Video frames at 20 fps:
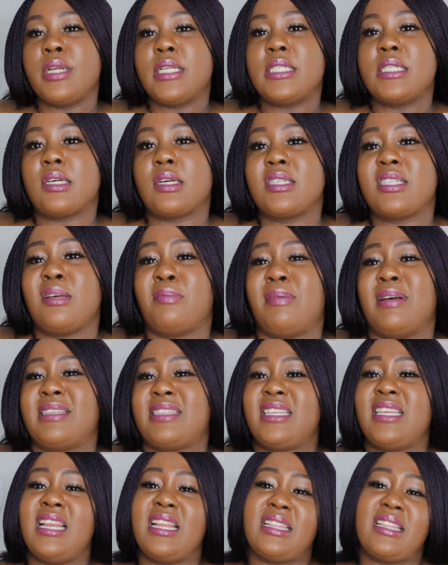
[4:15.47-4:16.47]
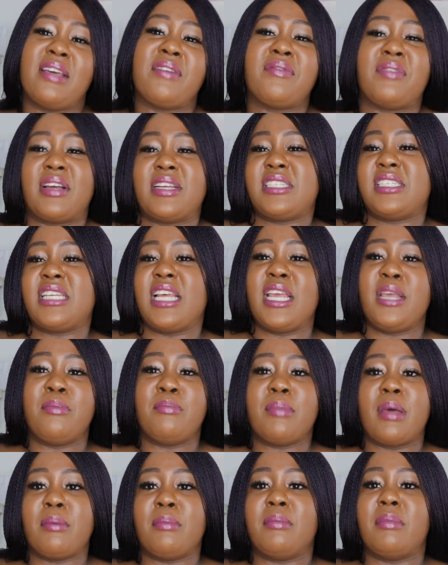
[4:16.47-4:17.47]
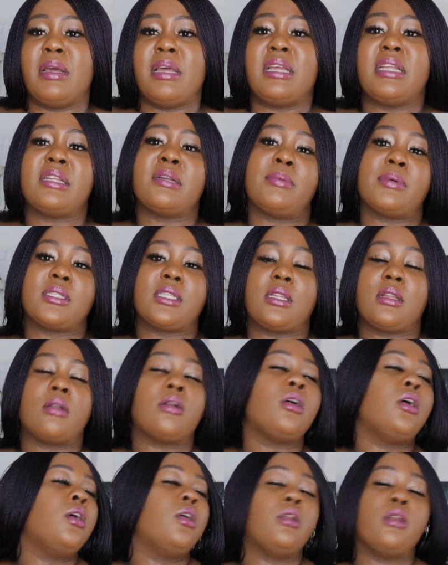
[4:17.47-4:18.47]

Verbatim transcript: Ils disaient que c'est parce qu'il était fâché, ils Que...